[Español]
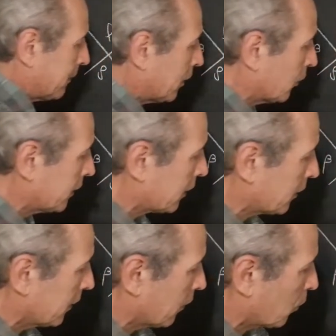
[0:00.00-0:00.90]
¿Ves? Con este
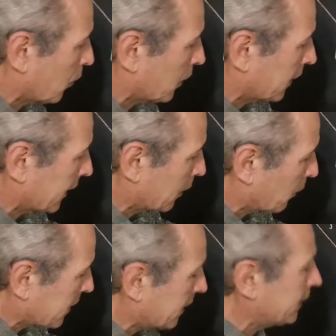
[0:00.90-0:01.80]

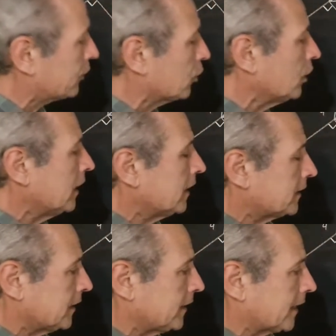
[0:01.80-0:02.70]
recuadradito
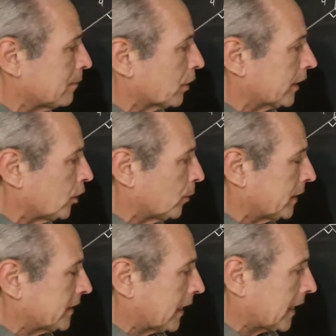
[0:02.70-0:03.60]
te indicamos que es
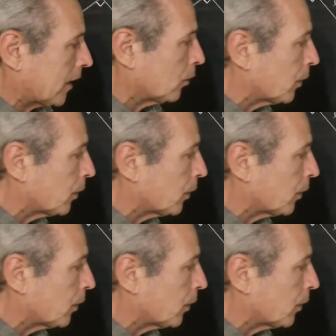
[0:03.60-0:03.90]
90 grados.